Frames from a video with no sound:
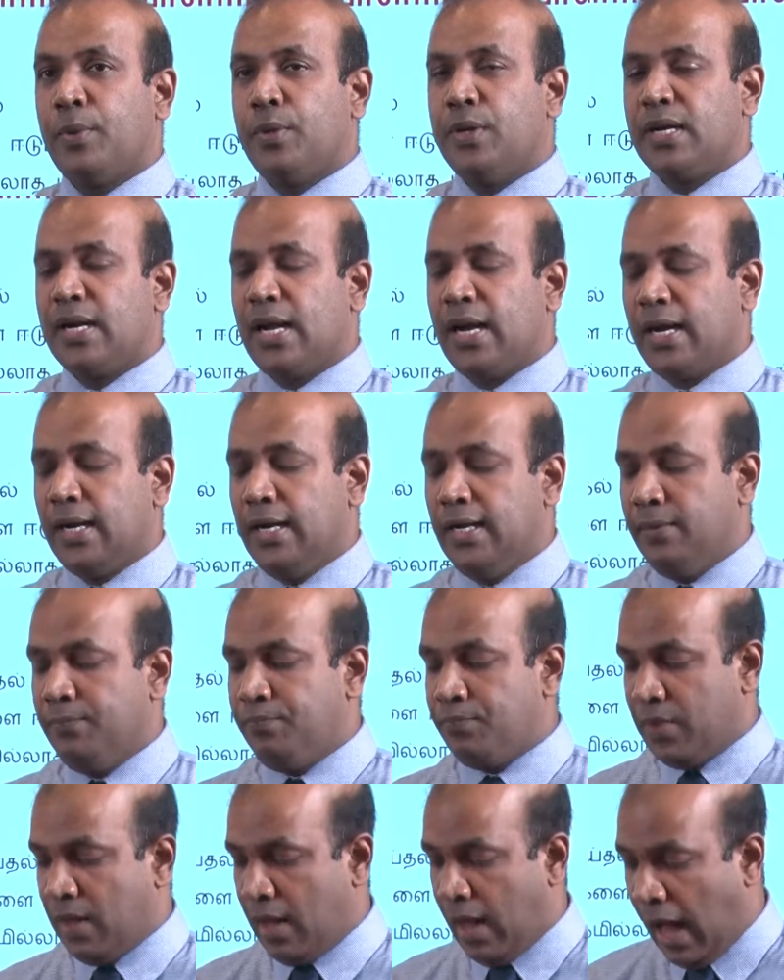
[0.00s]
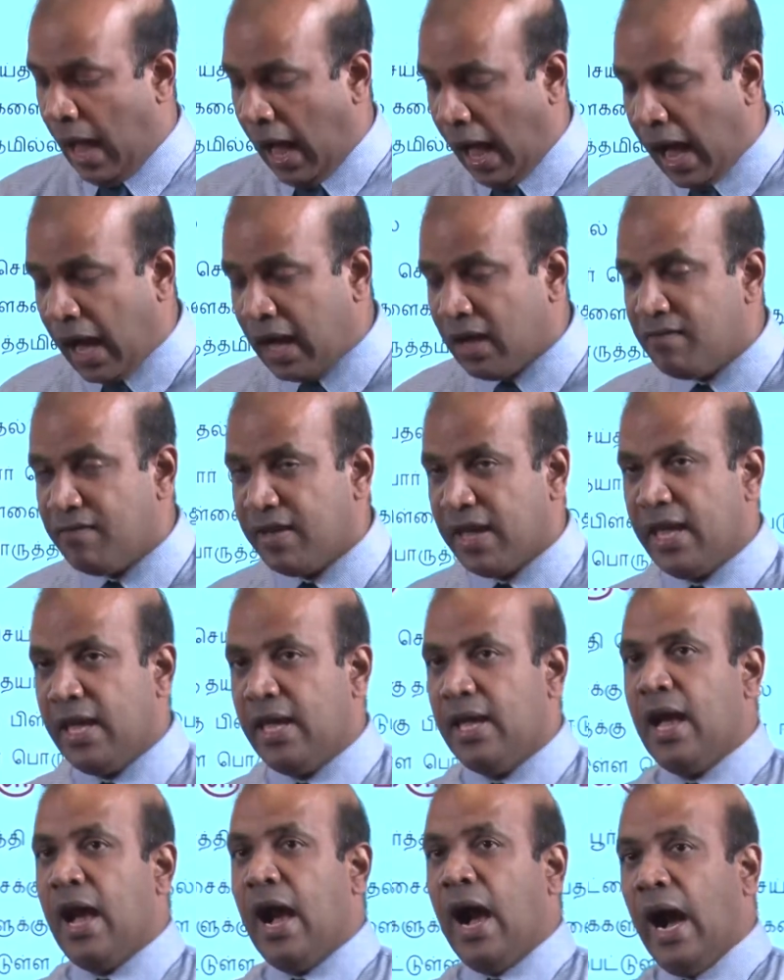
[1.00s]
போகின்றார்கள் ஆகவே
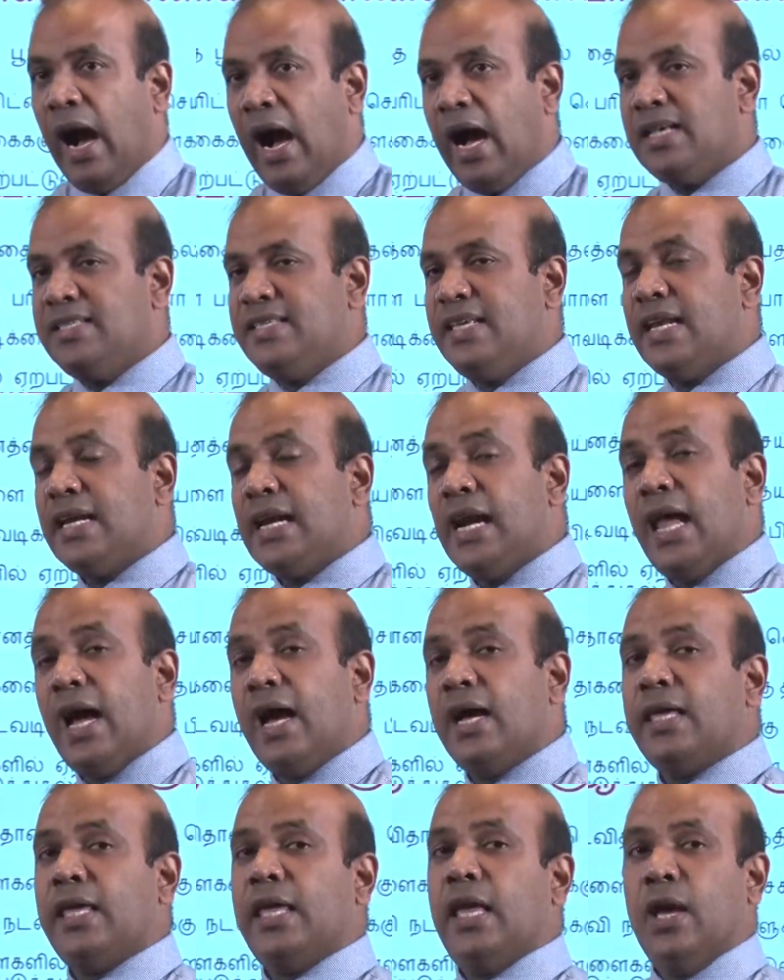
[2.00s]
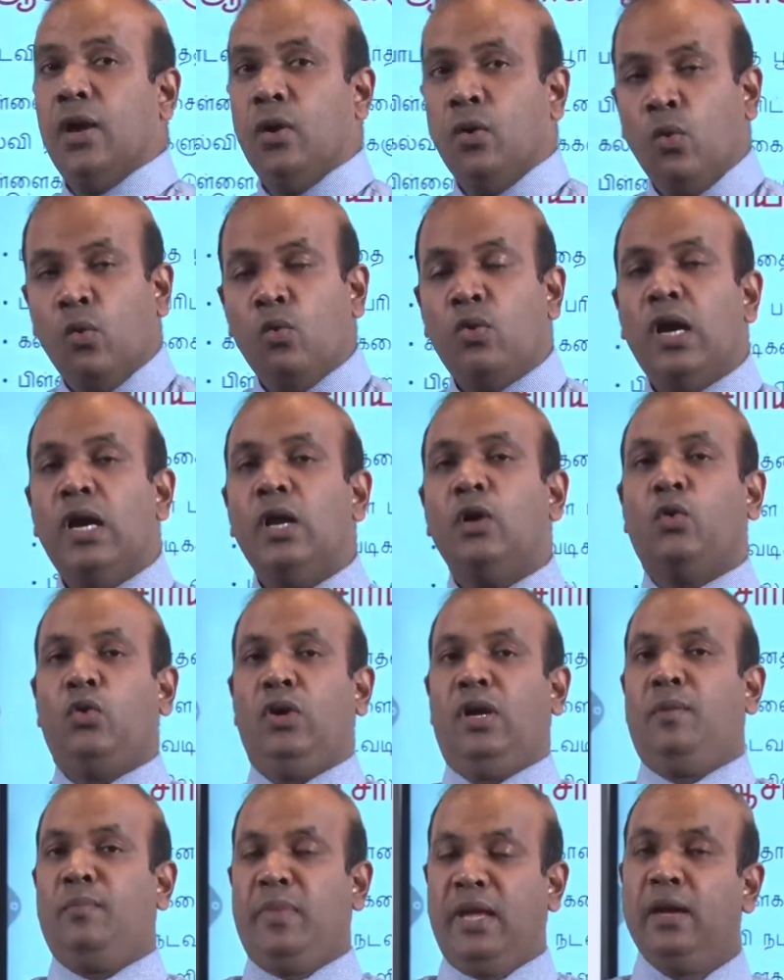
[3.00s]
ஆசிரியர்களாகிய
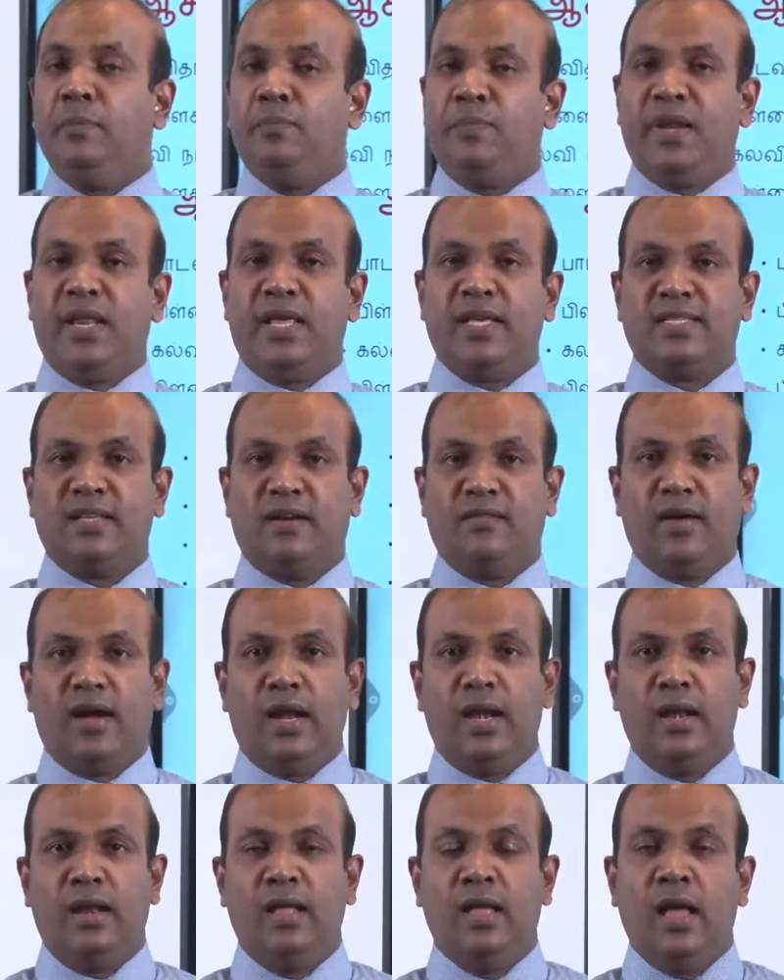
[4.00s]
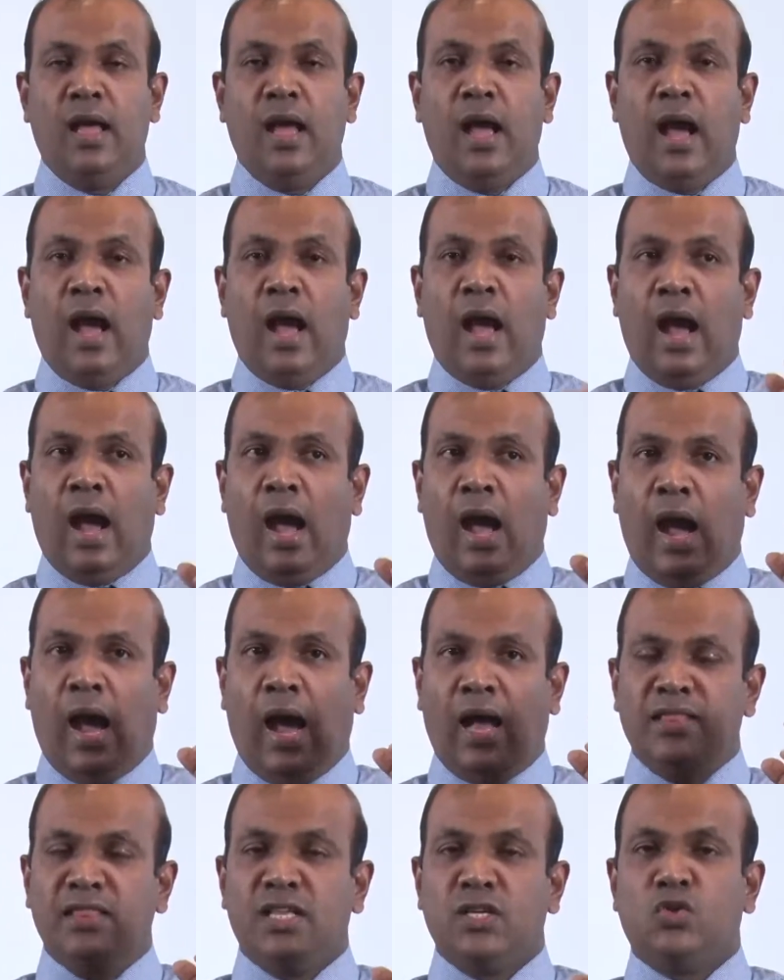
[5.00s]
உங்களுக்குள்ள மிகப்பெரிய சவால்
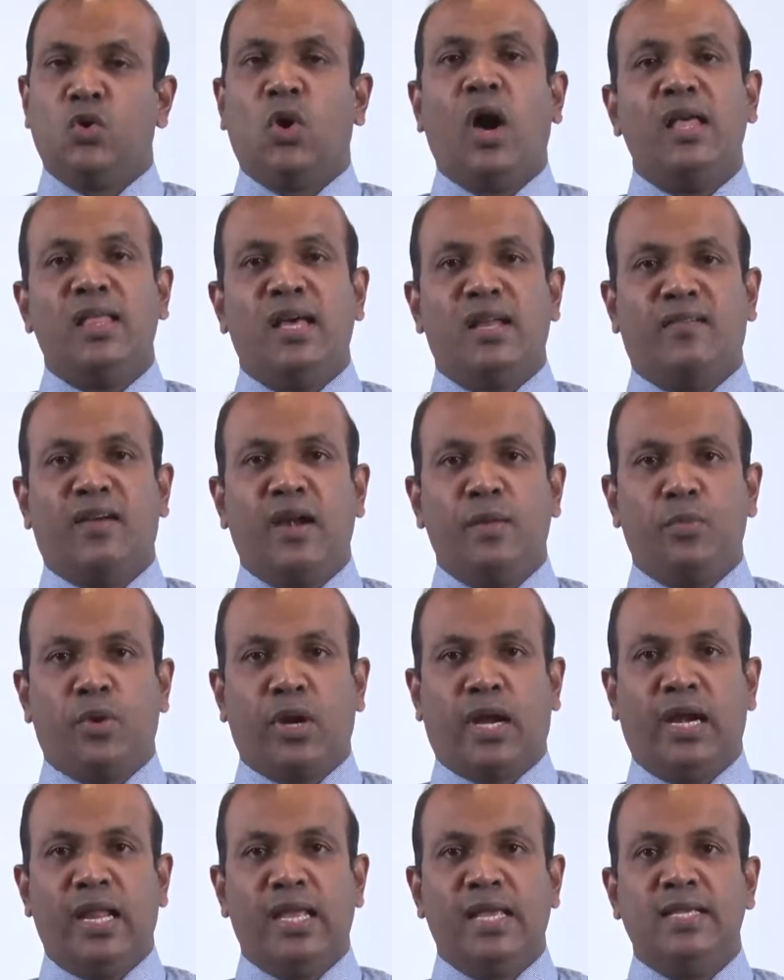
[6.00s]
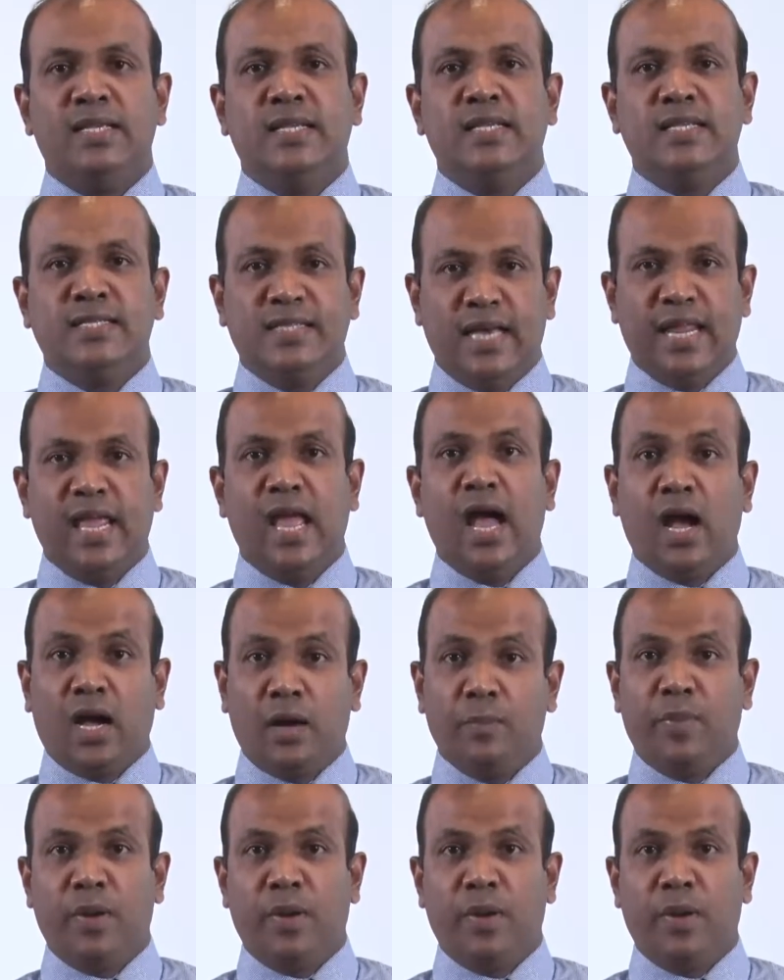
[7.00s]
அந்த சுகாதார வழிமுறைகளை சரியாக